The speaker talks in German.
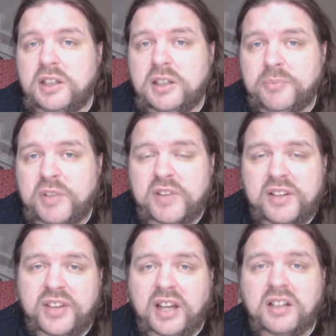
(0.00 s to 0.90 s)
Ja, da
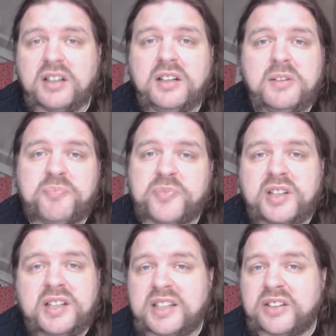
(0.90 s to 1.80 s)
werden Sachen
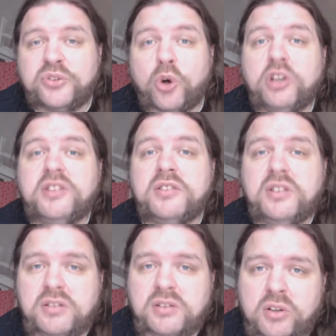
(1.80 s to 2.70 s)

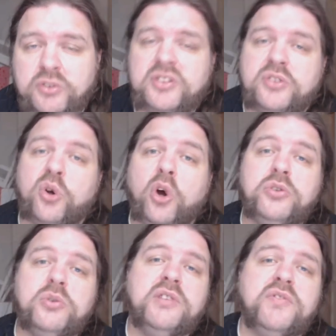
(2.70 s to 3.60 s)
gedeutet und diese
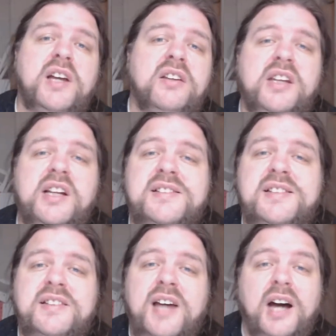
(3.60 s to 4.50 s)
Deutungen werden dann als
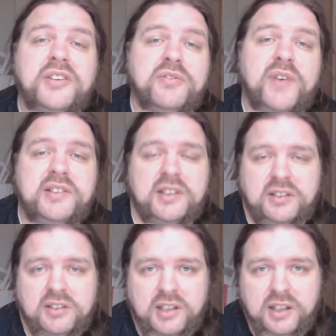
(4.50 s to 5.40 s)
Zitate
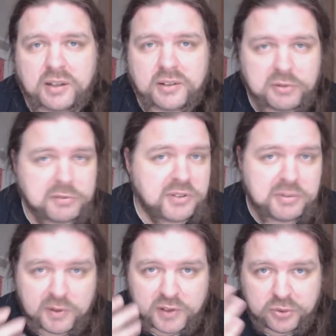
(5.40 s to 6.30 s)
weitergetragen. Das muss man
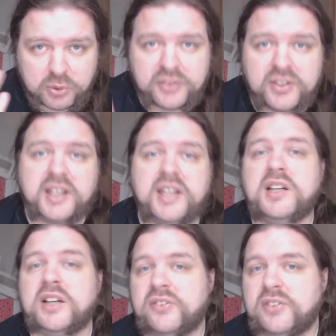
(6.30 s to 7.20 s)
sich mal auf der Zunge
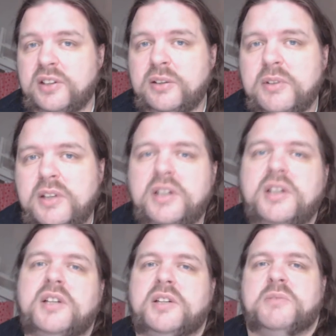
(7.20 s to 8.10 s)
zergehen lassen, ja.
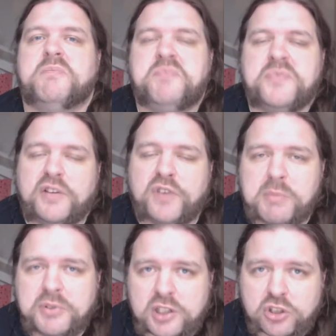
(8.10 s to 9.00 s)
Da
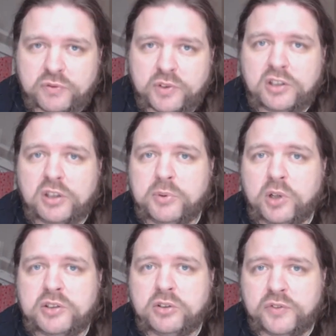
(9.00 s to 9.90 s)
fragt man sich ja schon wirklich, ob
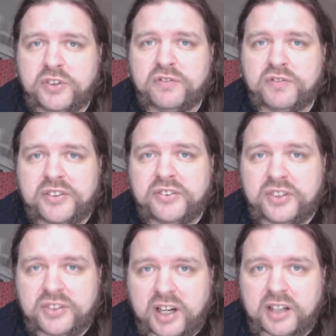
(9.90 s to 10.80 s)
Leute noch wissen, was ein
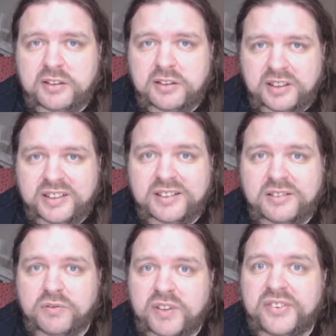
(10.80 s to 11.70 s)
Zitat
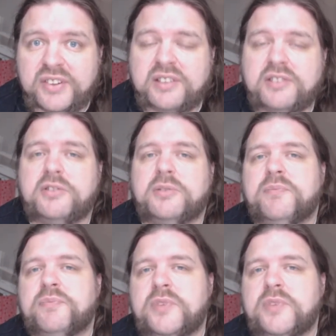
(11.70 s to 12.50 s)
ist und was nicht.